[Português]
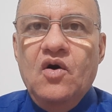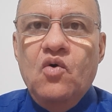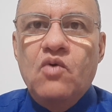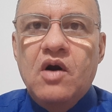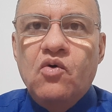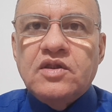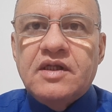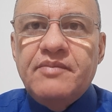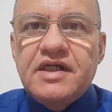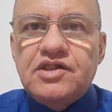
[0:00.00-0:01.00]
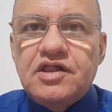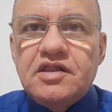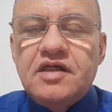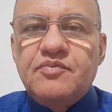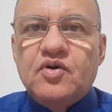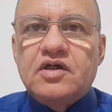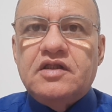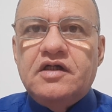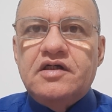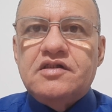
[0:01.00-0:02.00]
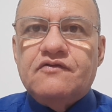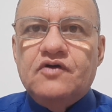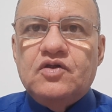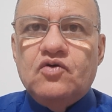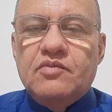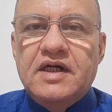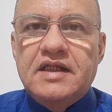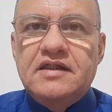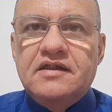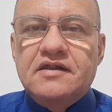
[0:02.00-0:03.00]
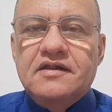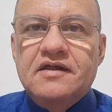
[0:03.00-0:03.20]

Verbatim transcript: Uma outra medida importante que foi tomada